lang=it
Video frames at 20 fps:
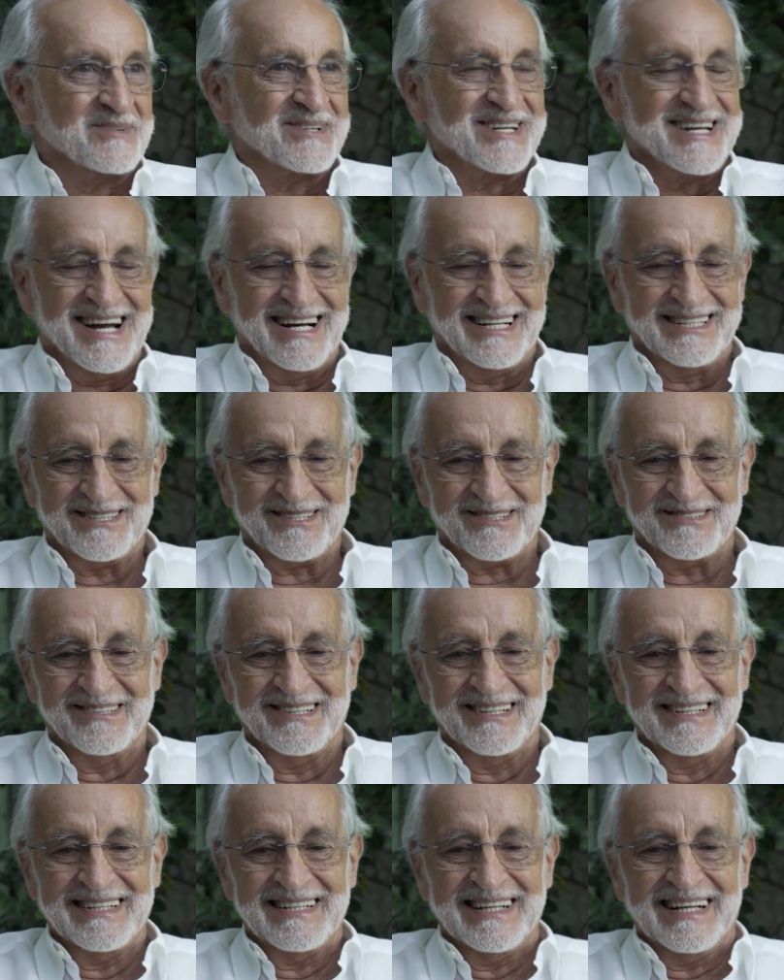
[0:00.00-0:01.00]
più che altro,
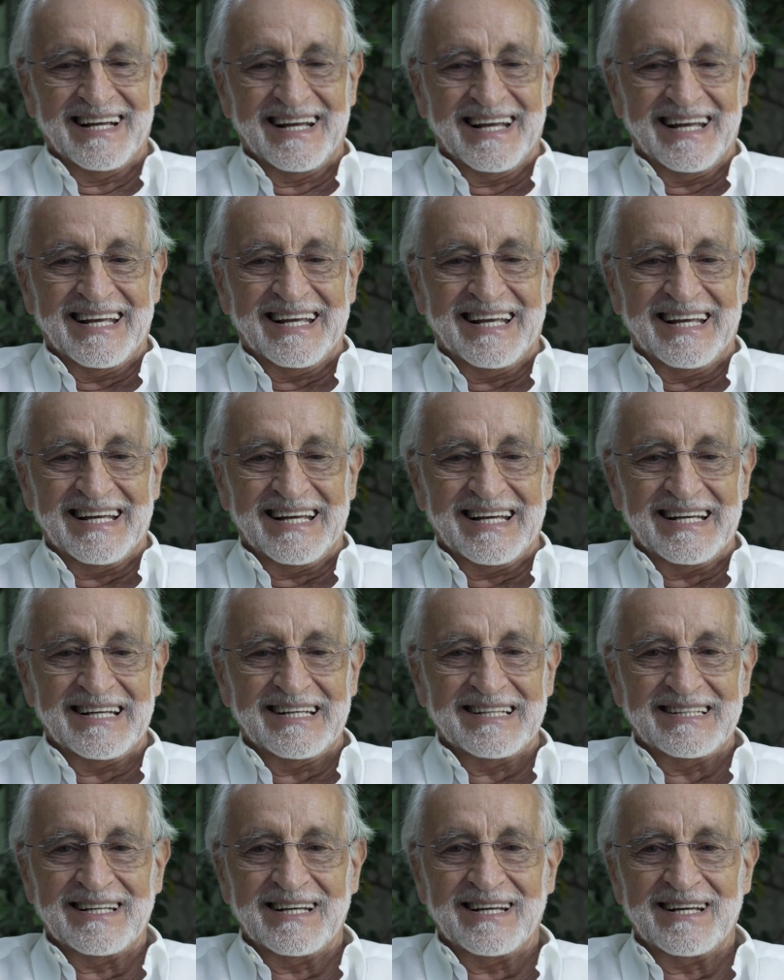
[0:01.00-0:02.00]
e
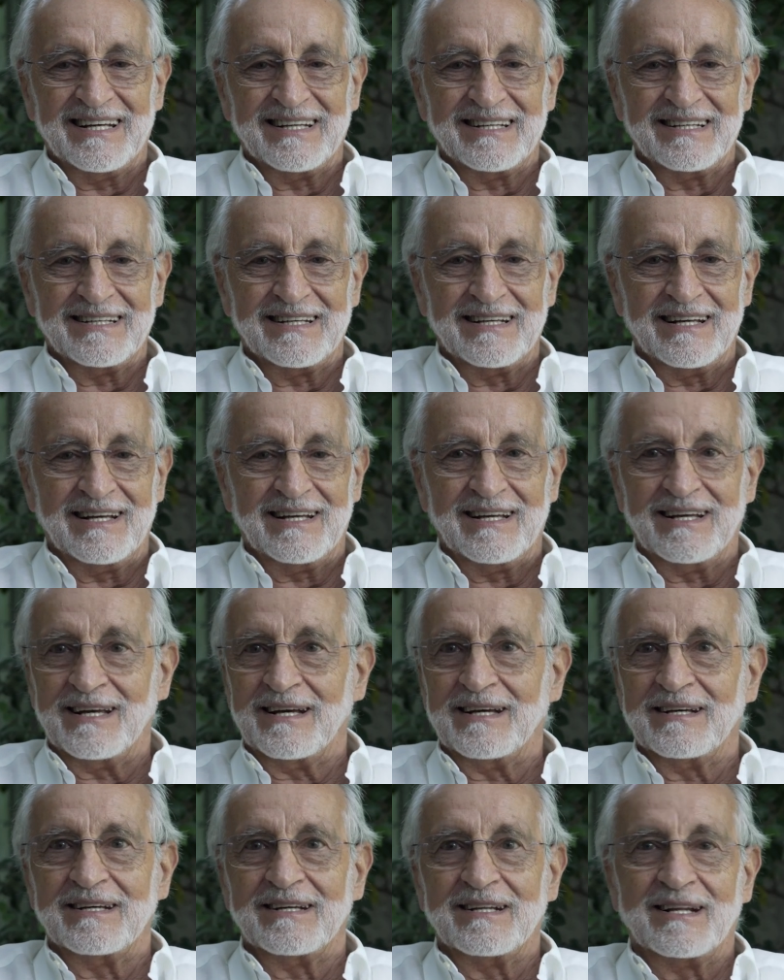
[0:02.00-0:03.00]
eh,
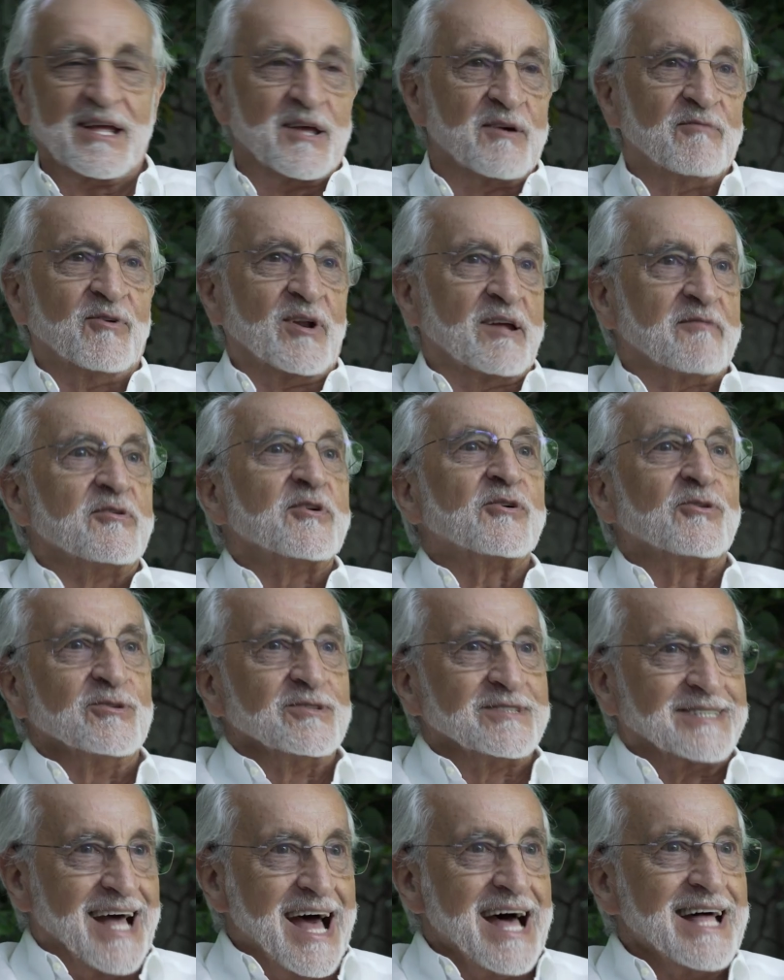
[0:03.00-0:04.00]
eh, io volevo i
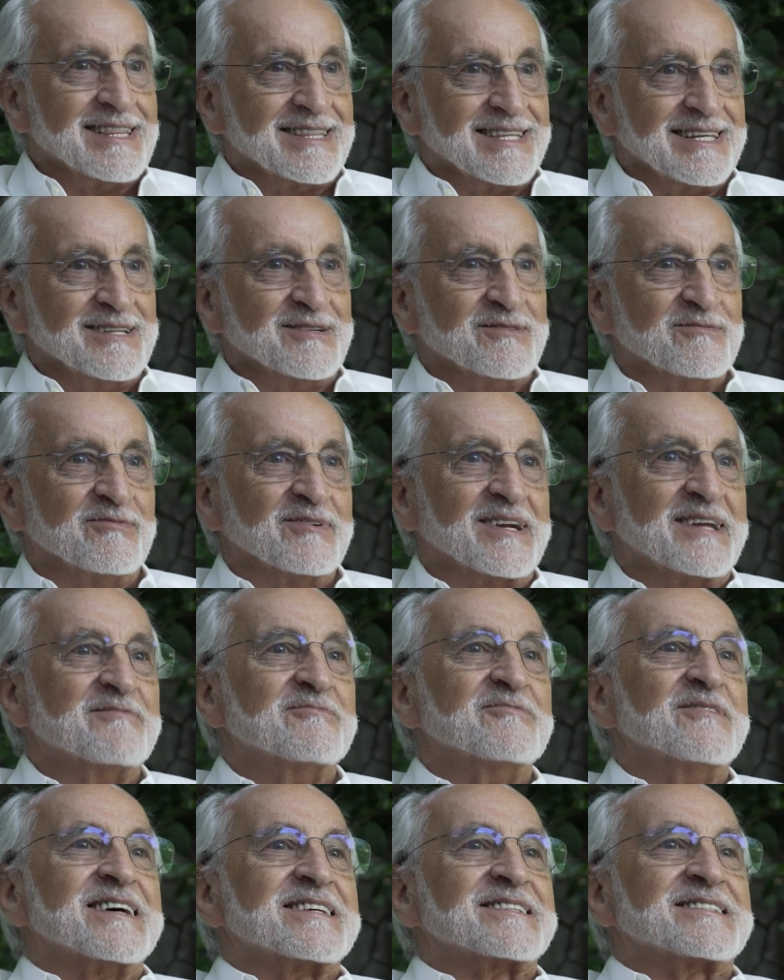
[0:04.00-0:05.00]
contanti, non
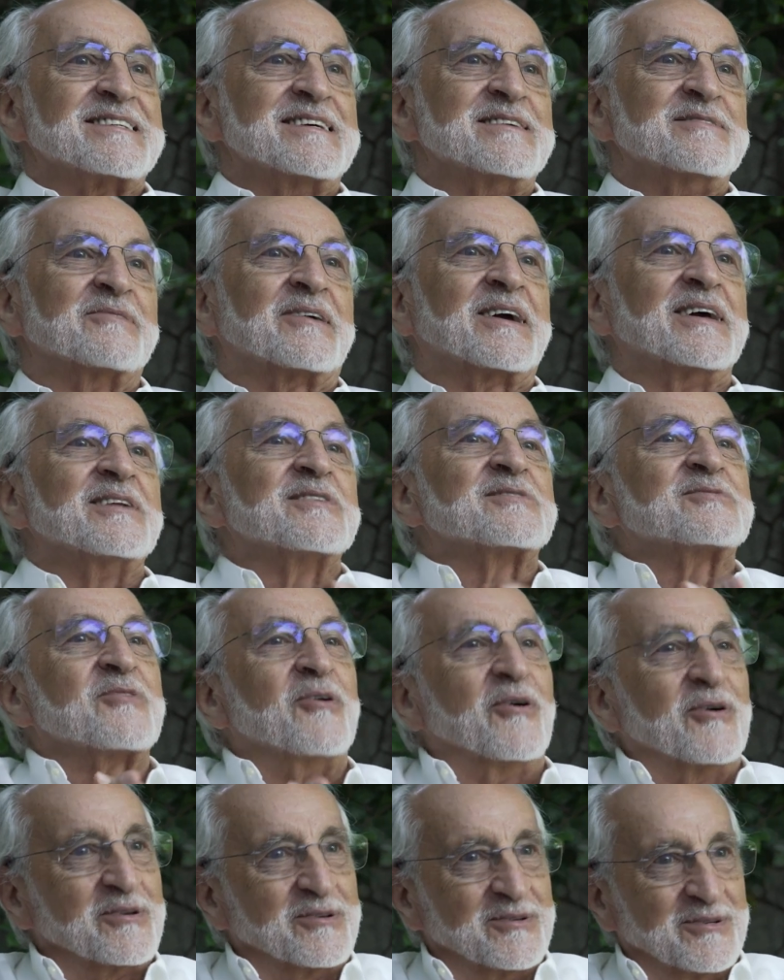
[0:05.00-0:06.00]
volevo un assegno, che ne
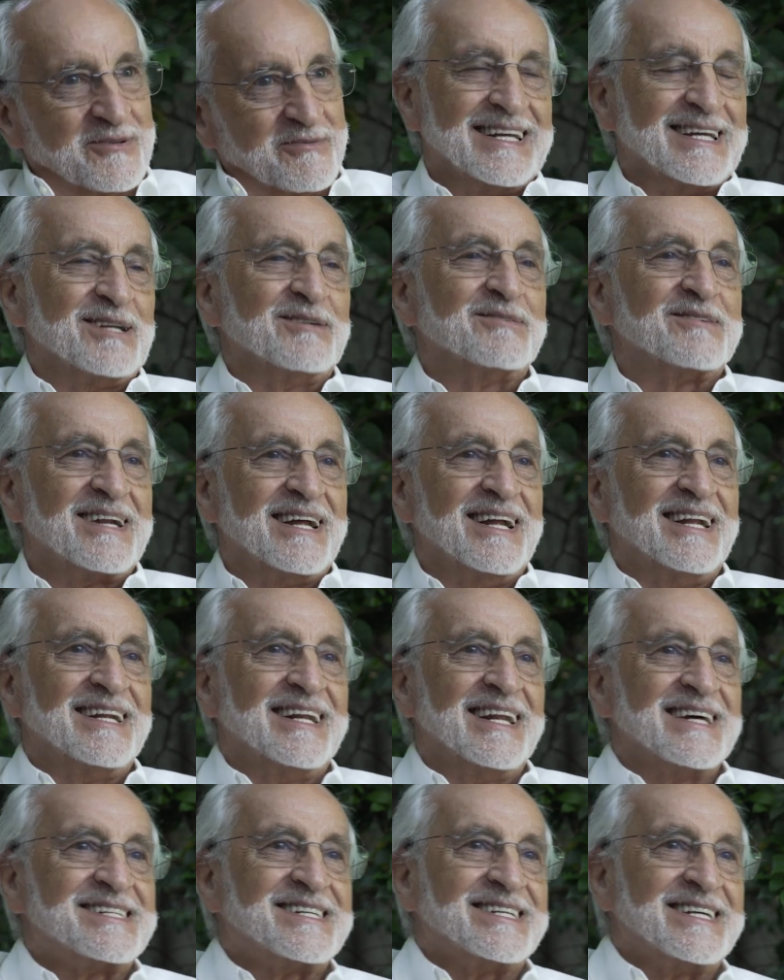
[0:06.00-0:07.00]
so io. E allora
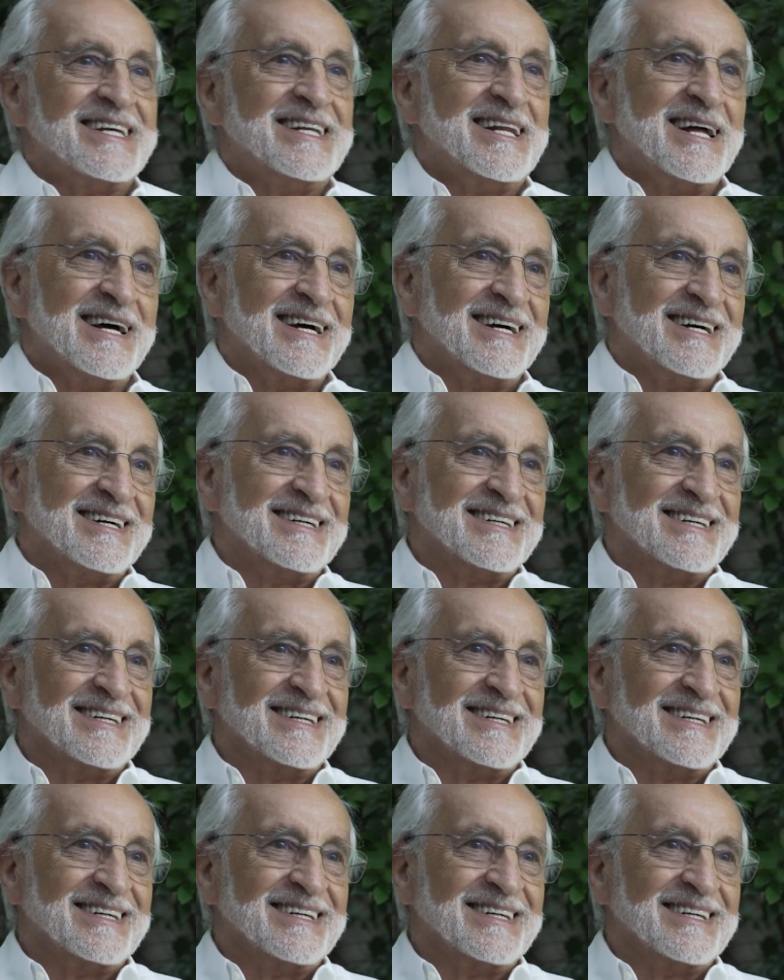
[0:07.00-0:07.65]
la scena,